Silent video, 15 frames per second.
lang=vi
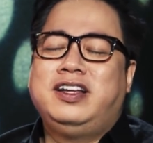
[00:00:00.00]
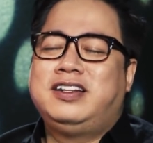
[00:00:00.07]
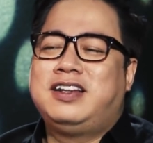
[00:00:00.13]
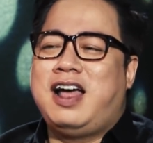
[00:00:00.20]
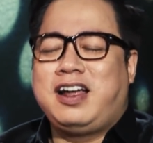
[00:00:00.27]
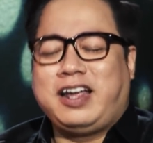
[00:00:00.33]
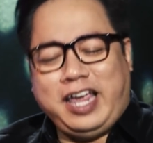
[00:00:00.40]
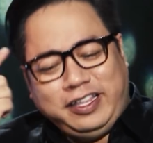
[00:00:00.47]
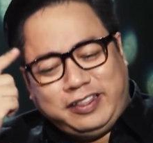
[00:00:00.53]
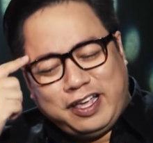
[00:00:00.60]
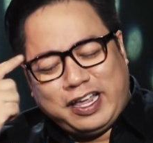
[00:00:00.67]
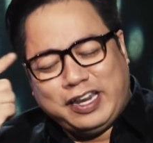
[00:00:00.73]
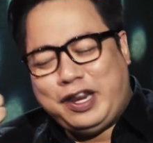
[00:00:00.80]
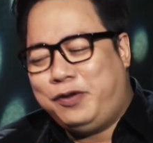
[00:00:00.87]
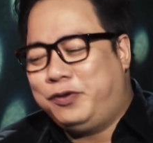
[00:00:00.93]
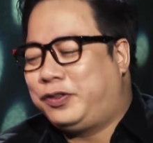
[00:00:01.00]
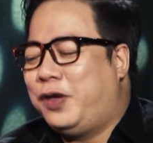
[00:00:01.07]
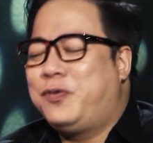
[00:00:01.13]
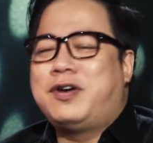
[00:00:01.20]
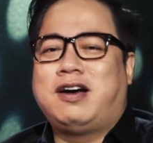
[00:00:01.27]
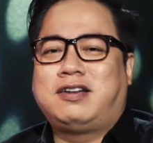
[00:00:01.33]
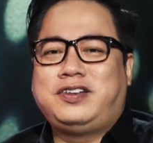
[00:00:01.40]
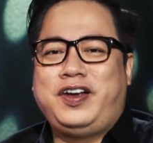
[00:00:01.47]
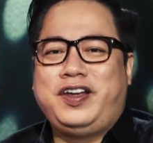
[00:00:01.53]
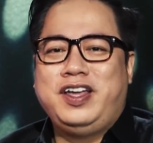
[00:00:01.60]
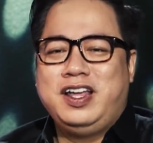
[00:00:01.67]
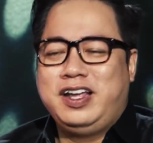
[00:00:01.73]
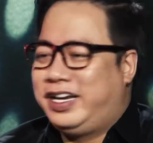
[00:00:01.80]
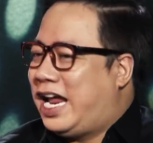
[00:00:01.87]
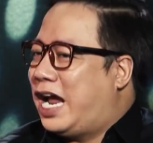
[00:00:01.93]
đã nghĩ tới cái điều tiêu cực rồi
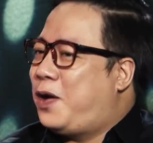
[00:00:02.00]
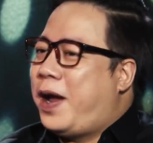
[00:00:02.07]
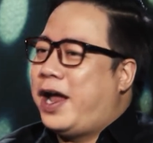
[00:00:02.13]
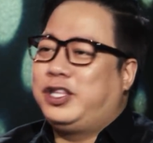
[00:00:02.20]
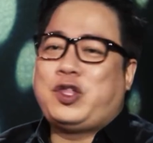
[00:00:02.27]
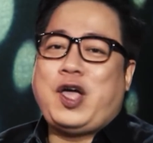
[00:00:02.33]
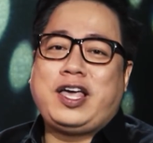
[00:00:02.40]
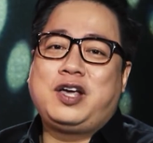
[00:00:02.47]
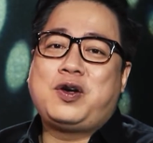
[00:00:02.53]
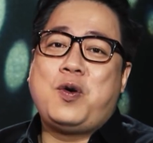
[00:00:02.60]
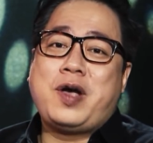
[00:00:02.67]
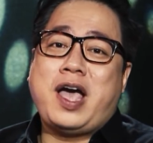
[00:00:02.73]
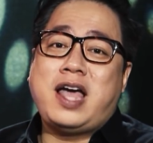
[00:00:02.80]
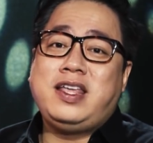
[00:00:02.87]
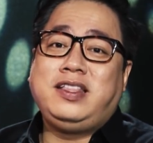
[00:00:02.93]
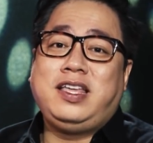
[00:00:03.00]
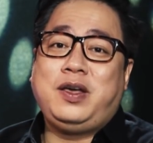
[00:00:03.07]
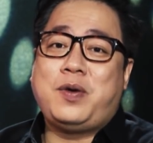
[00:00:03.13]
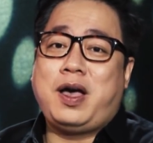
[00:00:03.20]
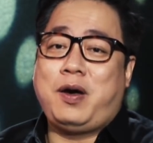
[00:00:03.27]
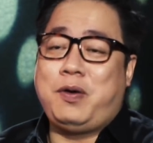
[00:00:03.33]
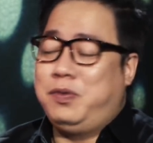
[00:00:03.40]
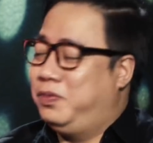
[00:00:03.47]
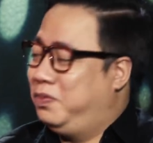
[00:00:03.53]
khác hoàn toàn cái cô gái đi thi hoa hậu